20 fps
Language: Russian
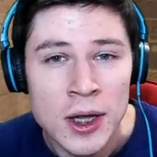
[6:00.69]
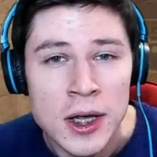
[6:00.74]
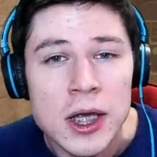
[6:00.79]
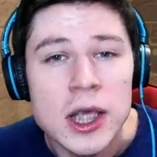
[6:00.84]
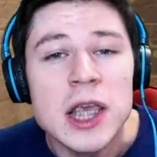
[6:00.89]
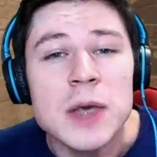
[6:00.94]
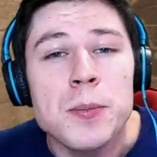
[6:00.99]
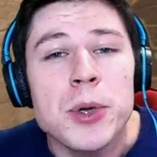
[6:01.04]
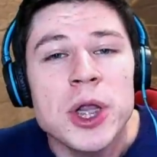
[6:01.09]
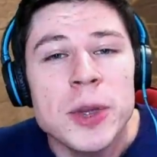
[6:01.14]
и
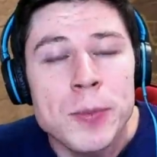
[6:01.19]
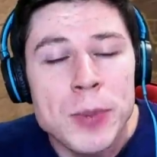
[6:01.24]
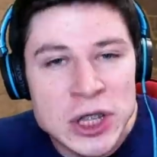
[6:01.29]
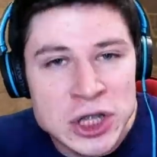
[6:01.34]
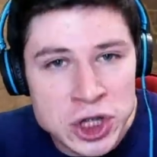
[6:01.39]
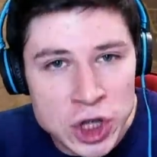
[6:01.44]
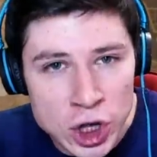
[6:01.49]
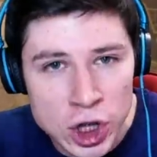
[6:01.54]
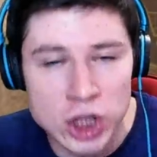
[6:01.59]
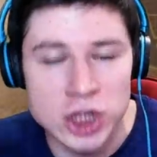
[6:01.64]

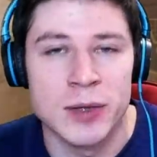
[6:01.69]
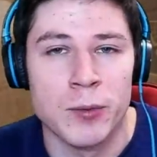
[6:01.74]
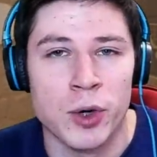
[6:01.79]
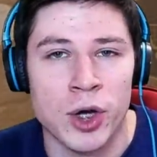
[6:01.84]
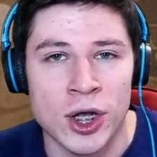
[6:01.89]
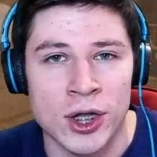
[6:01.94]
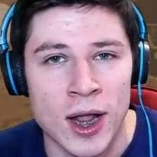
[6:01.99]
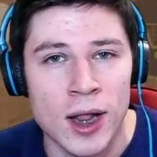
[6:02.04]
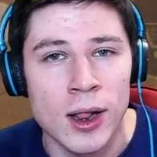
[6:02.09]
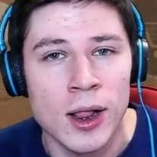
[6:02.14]
подпишитесь на мой
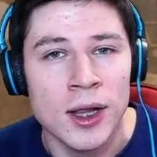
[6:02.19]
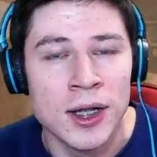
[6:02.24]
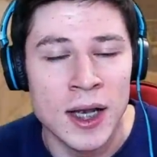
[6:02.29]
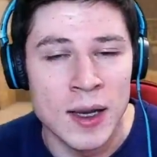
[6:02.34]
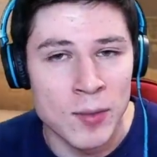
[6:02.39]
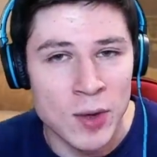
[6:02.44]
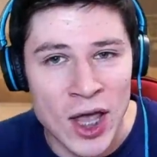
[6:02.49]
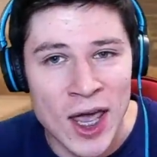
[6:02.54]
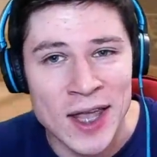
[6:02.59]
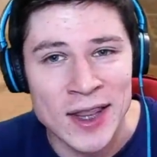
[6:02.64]
канал, для
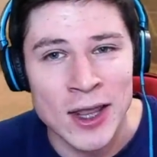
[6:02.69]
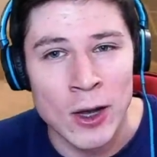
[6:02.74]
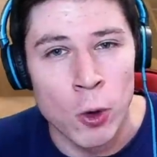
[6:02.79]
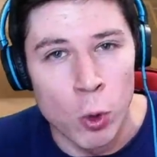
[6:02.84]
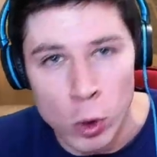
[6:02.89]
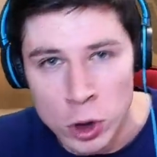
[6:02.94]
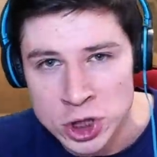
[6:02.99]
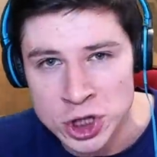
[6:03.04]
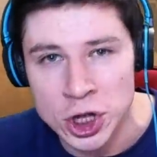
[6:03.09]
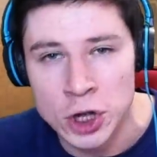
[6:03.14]
меня это
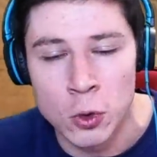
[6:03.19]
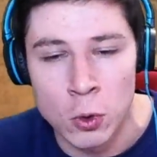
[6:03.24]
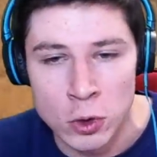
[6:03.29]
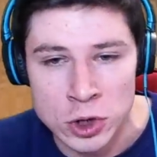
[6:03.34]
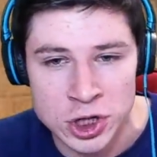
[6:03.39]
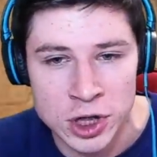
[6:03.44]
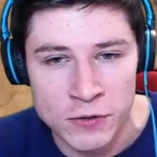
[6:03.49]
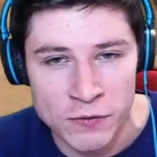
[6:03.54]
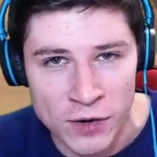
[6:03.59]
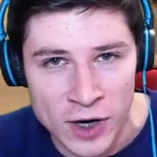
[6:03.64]

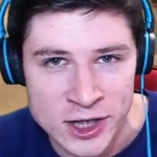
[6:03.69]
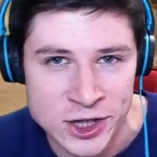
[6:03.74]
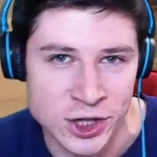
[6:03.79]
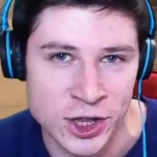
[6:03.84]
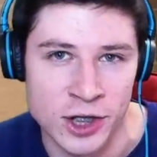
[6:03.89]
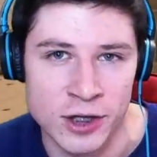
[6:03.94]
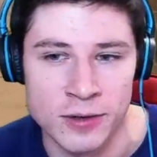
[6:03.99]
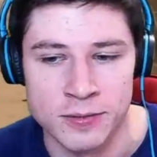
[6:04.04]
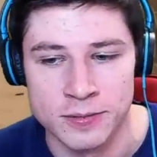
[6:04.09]
очень-очень важно.